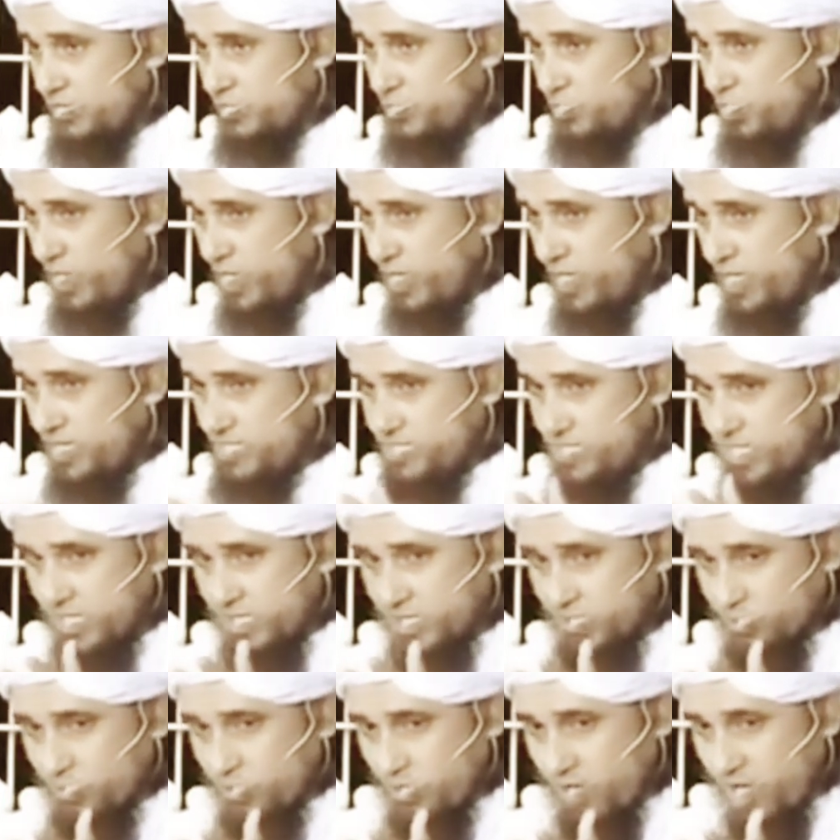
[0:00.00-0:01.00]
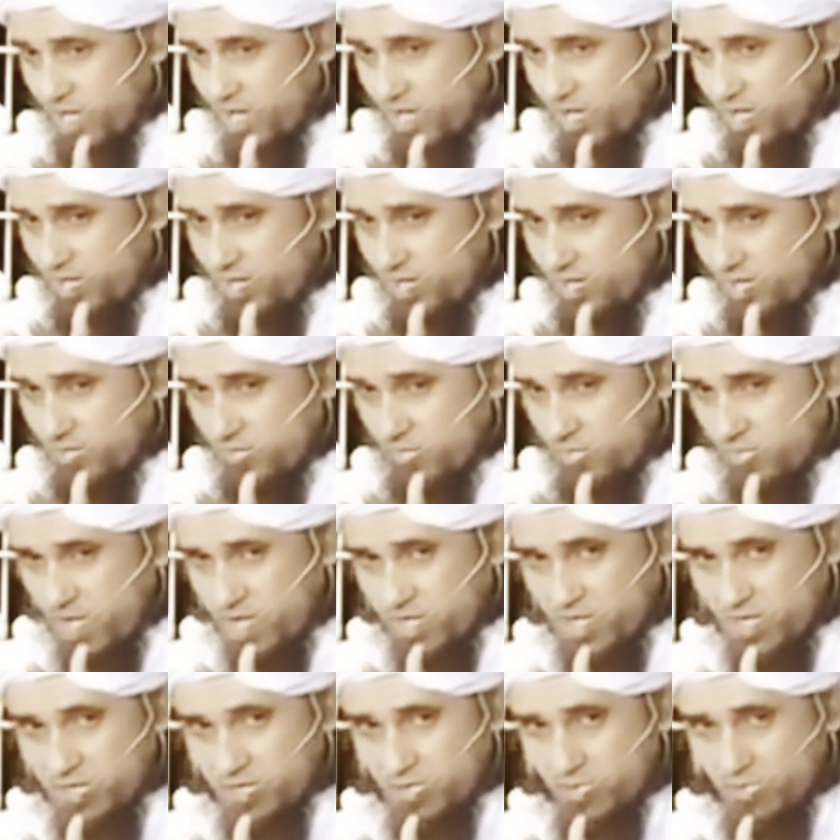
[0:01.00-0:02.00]
तो अल्लाह से ये दुआ
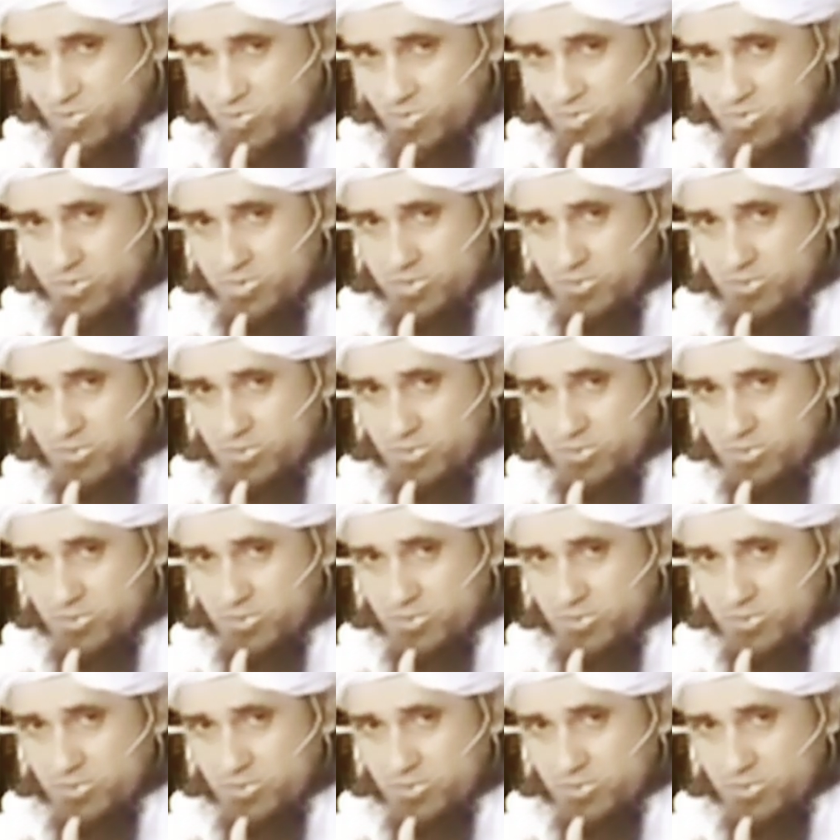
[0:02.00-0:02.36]
मांगा करो